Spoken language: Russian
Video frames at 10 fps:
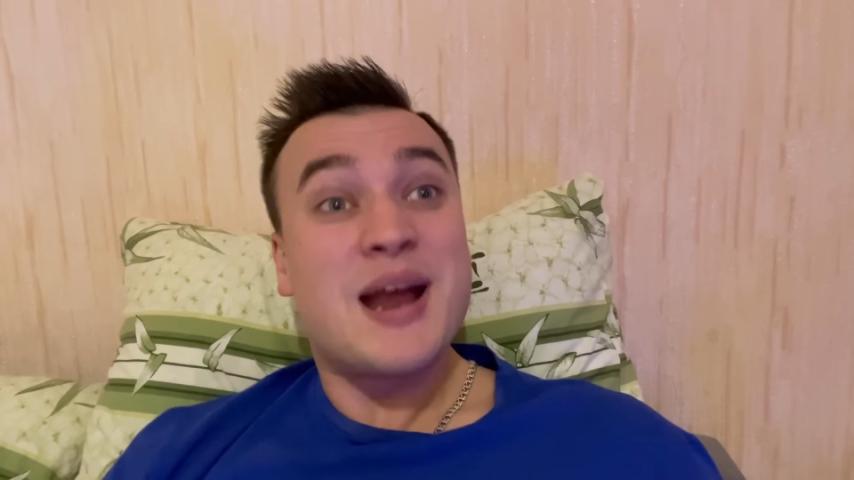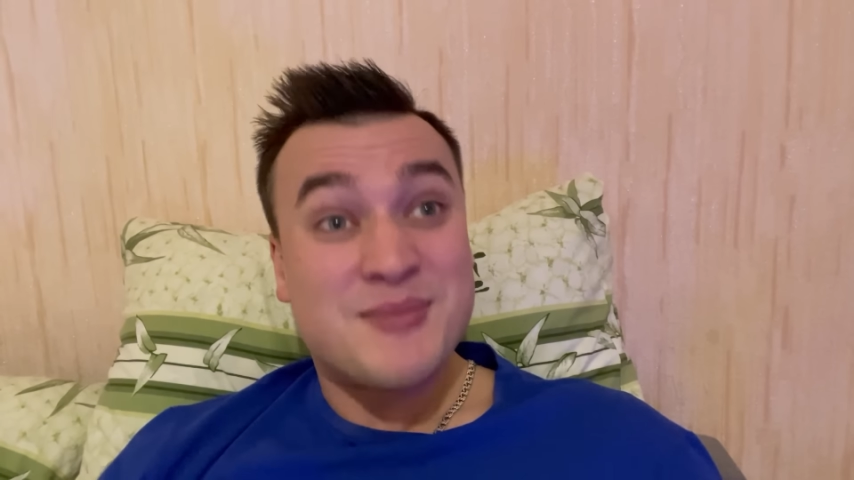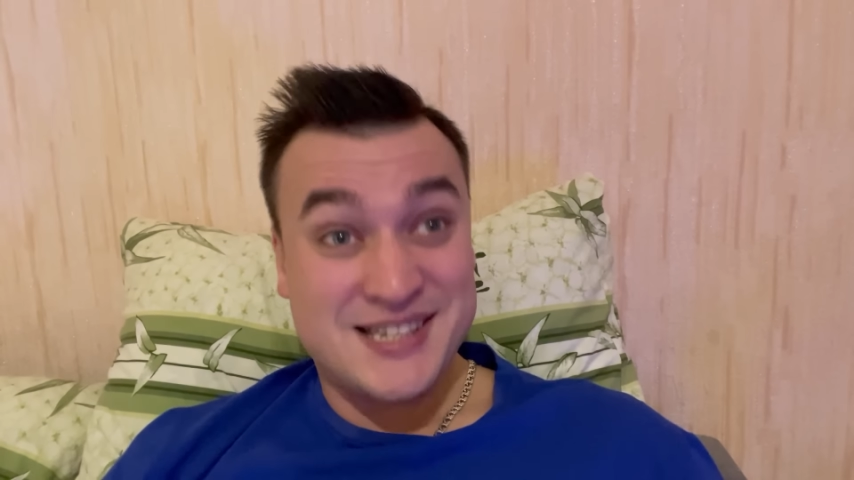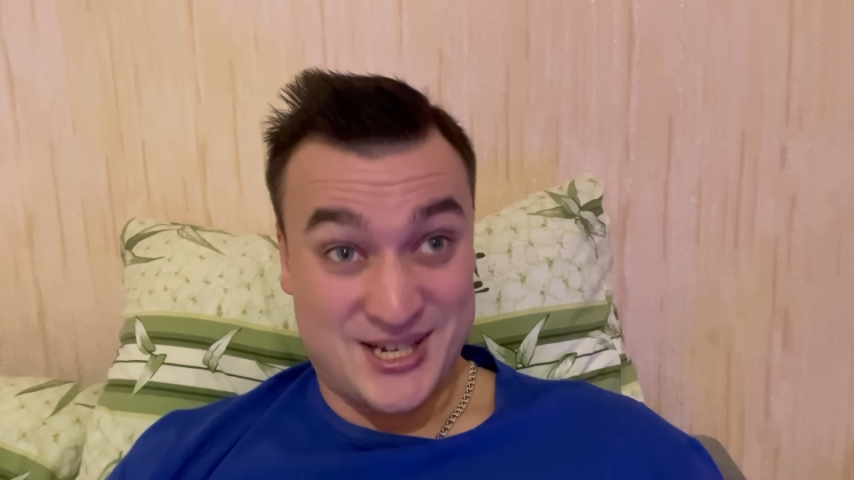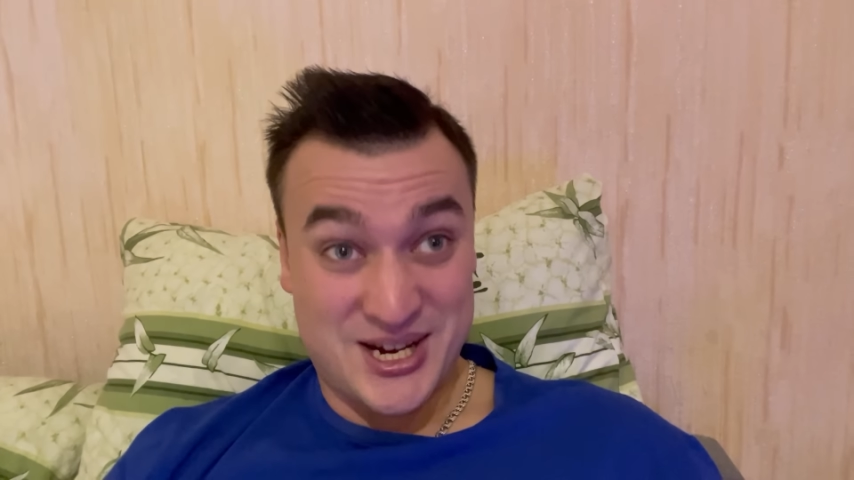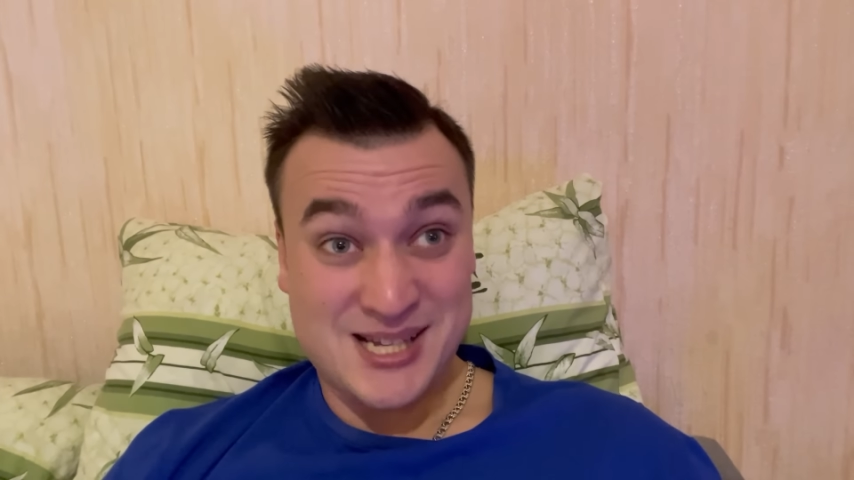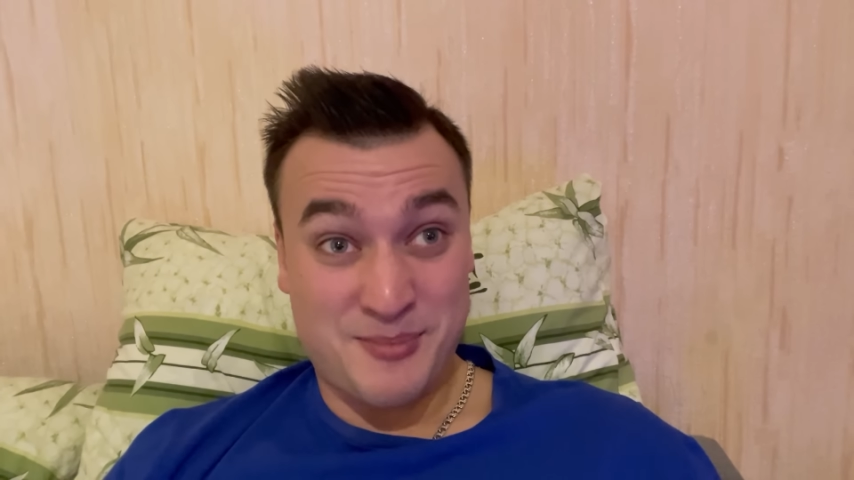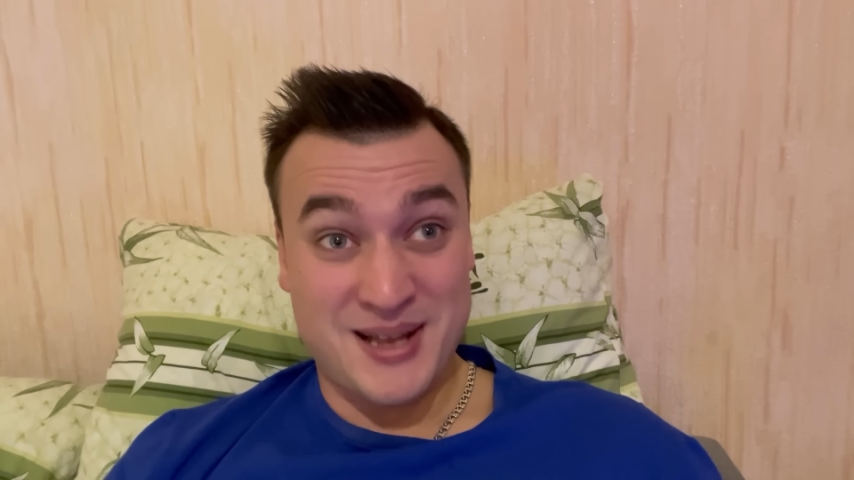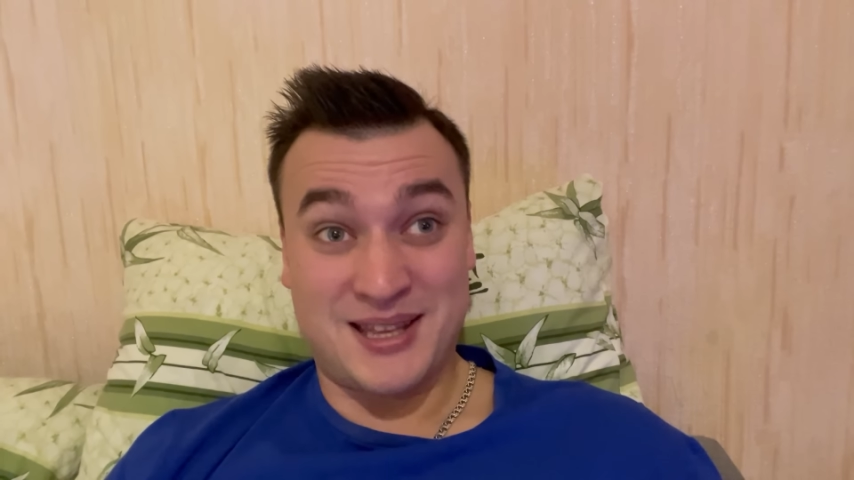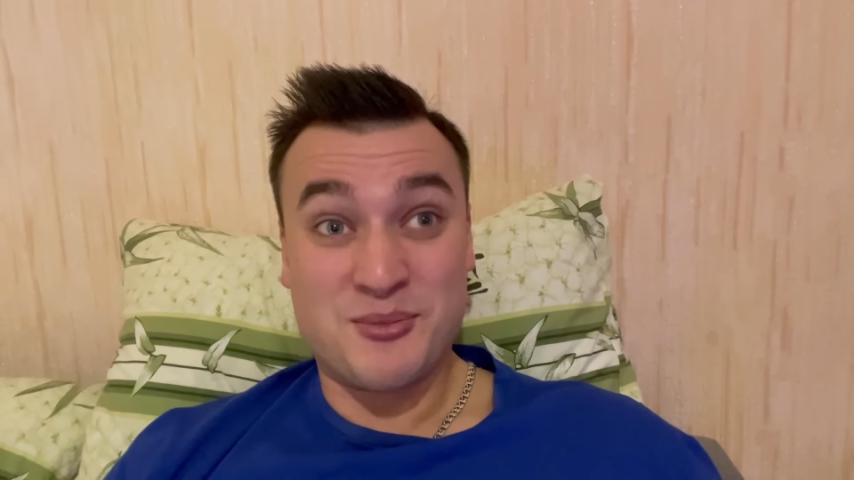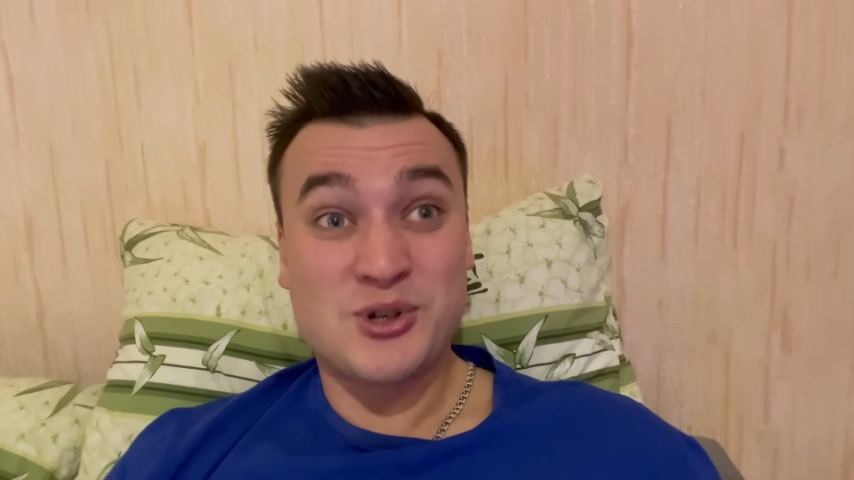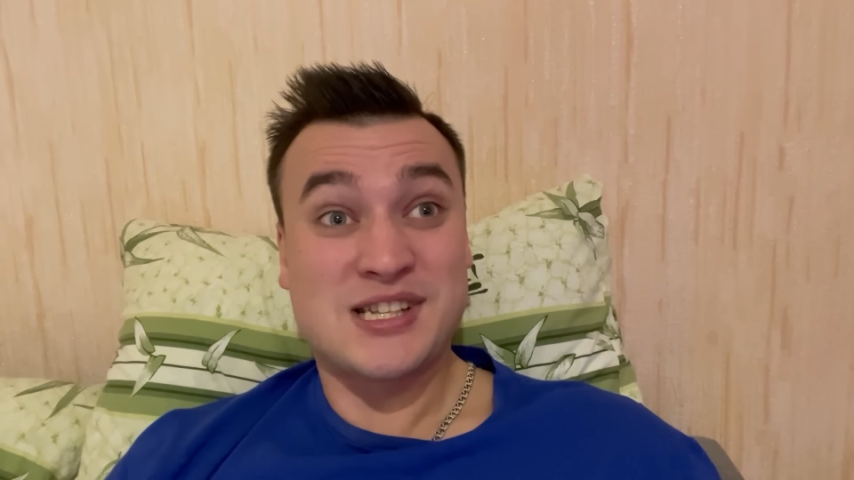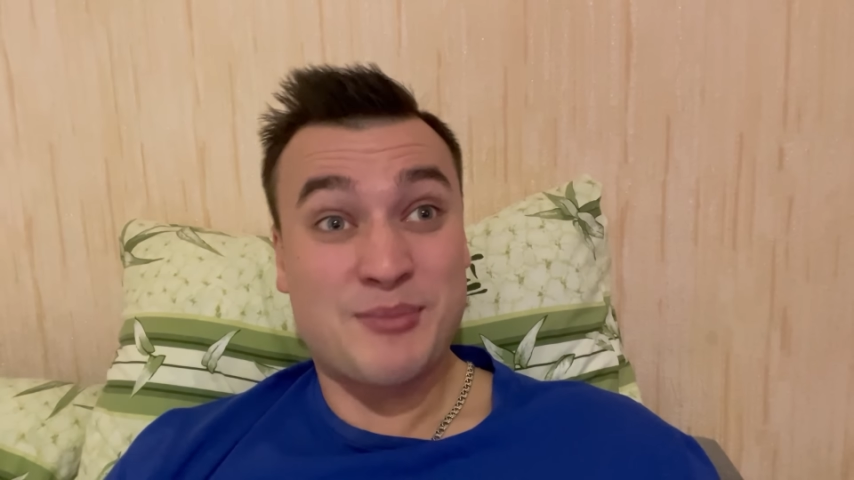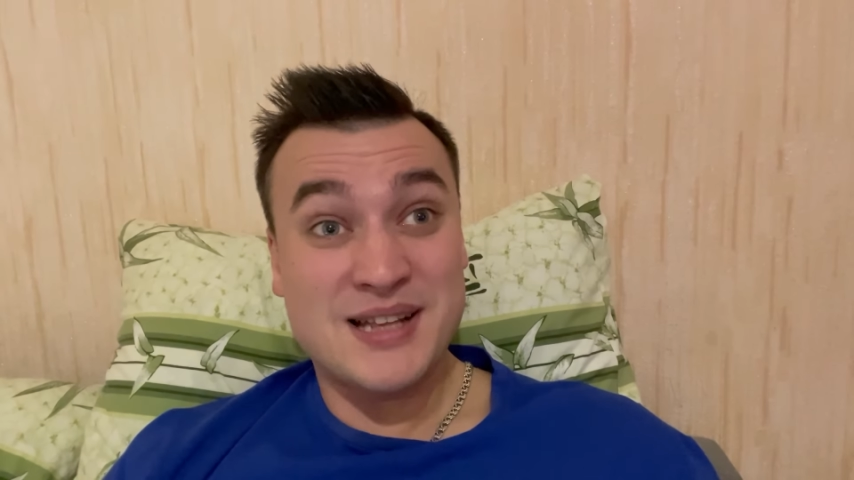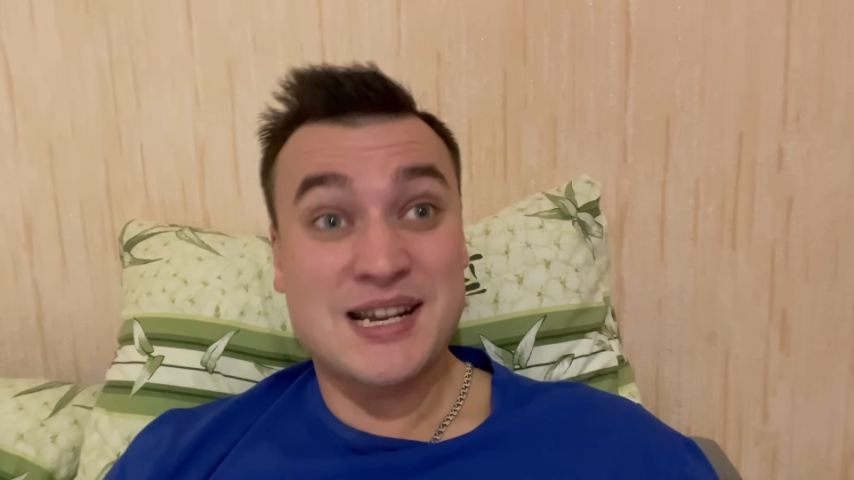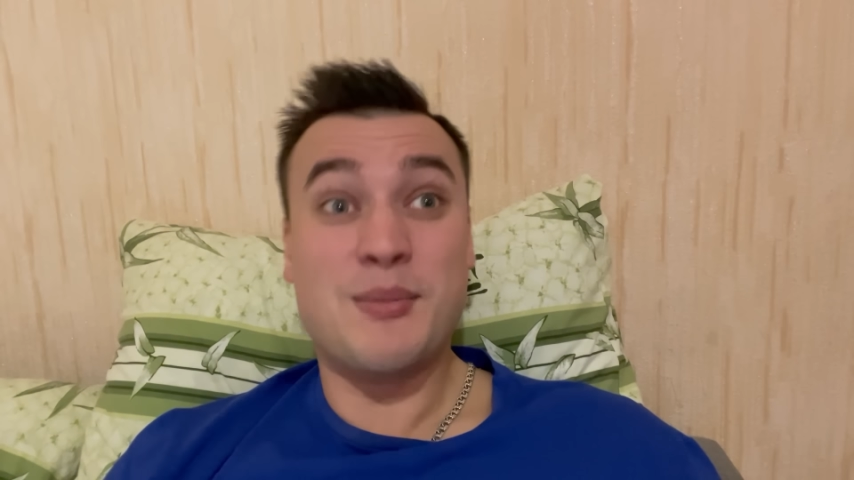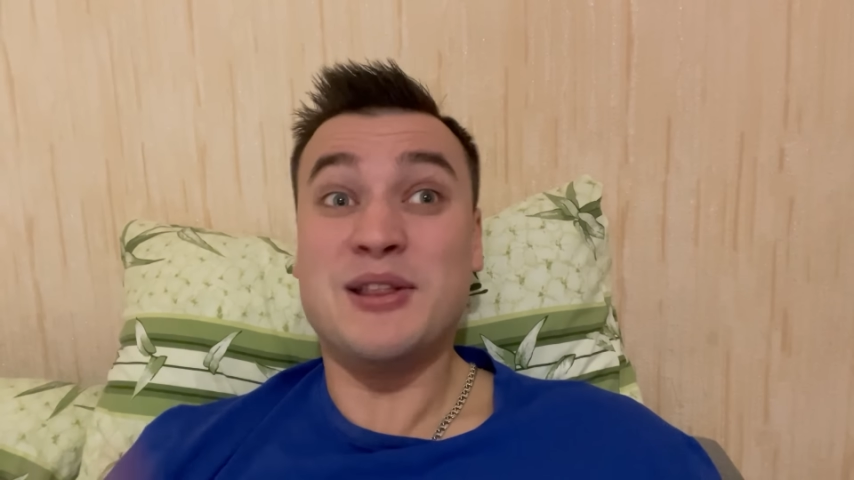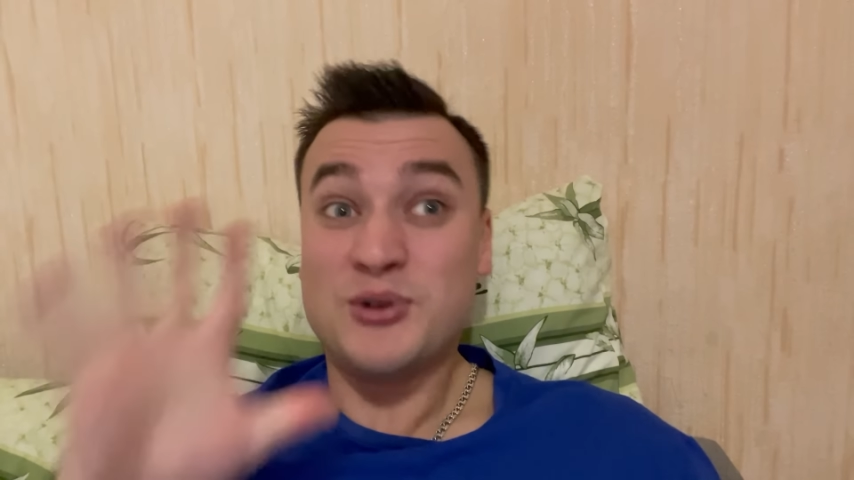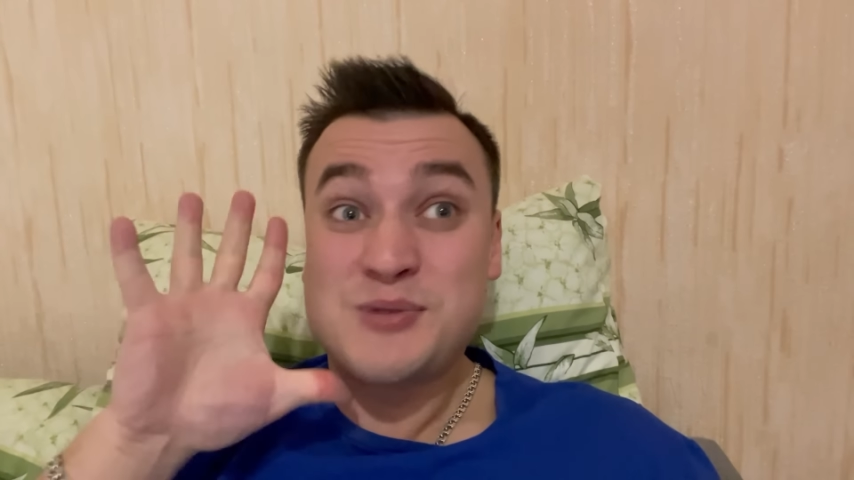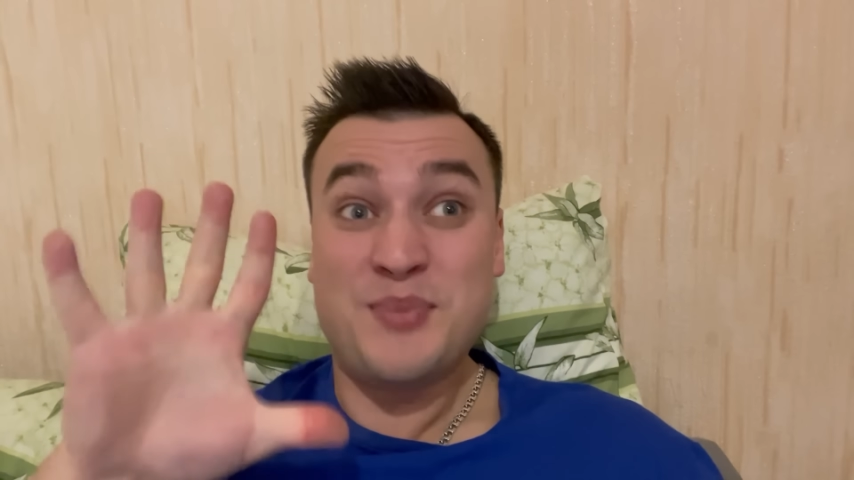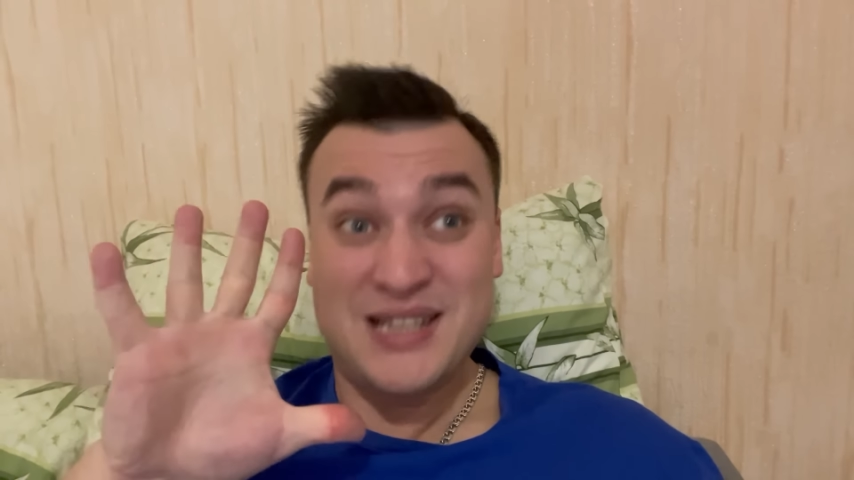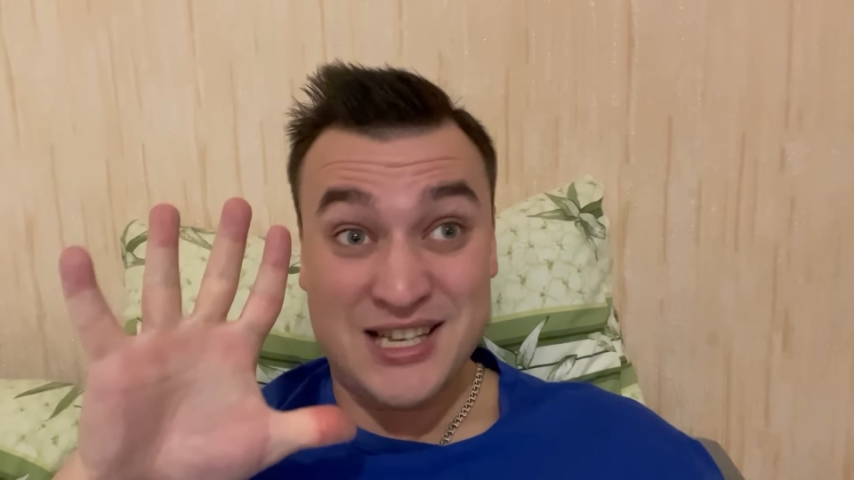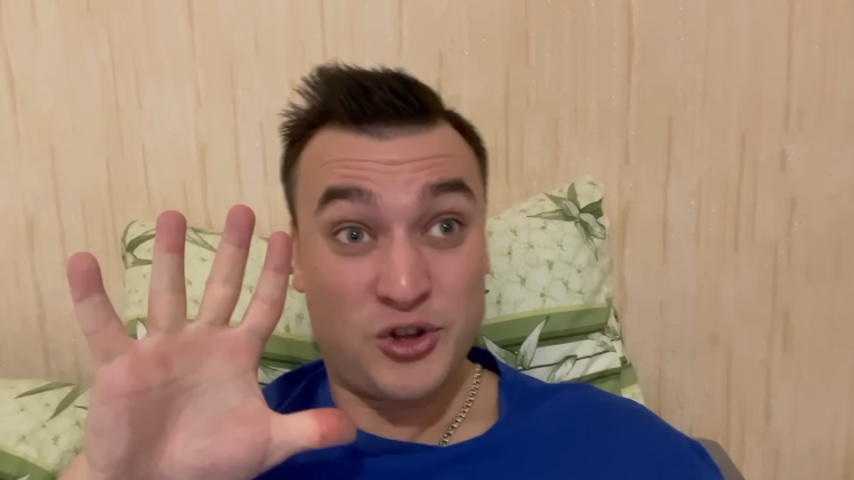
Прямо сейчас, бать, ты можешь собрать команду из пяти